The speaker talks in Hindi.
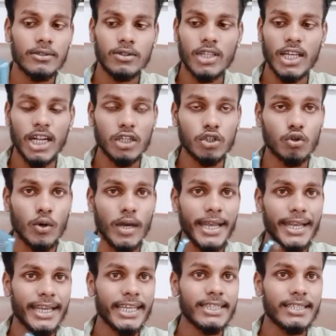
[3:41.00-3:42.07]
तेरह सौ
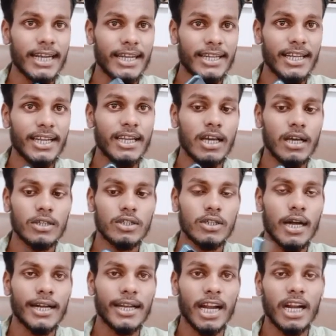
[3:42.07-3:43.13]
है कि थर्टीन
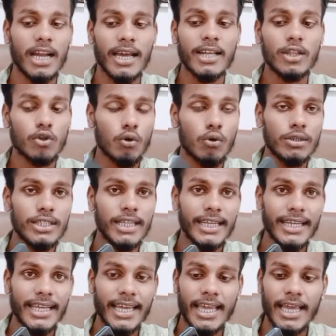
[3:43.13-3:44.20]
हंड्रेड है तो
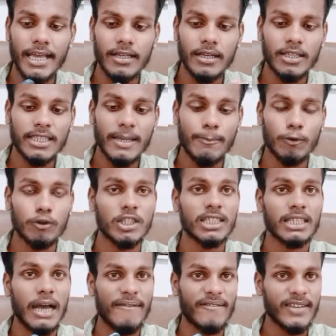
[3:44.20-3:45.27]
यानी कि इसका
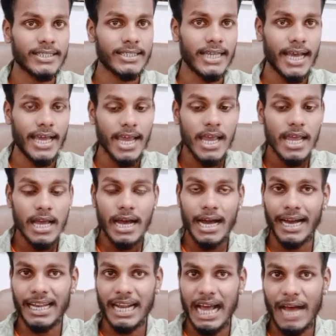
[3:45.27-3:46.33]
प्रोसेस काफ़ी अच्छा है
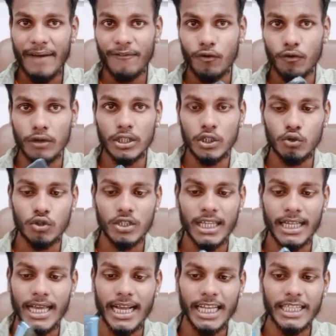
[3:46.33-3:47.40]
अगर आप फ़ोन को यूज़
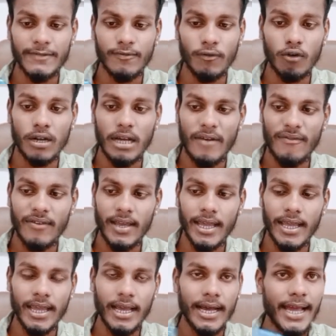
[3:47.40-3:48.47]
करेंगे गाइस फ़ोन काफ़ी
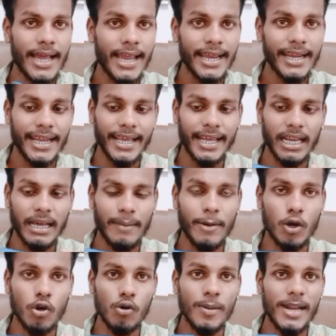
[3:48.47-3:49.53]
हैंग नहीं करेगा
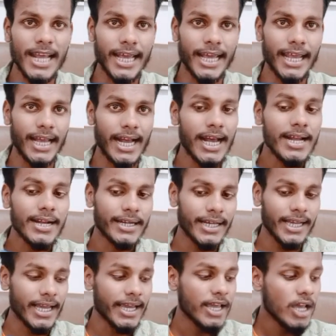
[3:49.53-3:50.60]
बिल्कुल भी नहीं करेगा
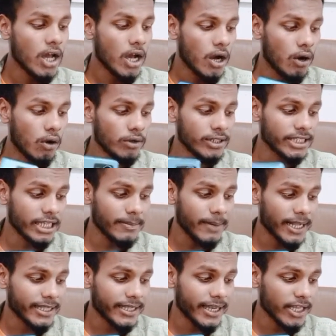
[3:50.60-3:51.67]
ठीक है और इसकी
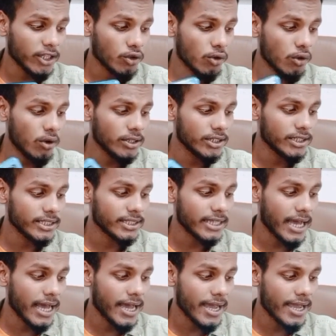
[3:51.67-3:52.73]
बात करें तो
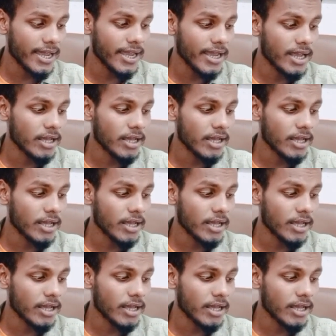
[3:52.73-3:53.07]
इसका है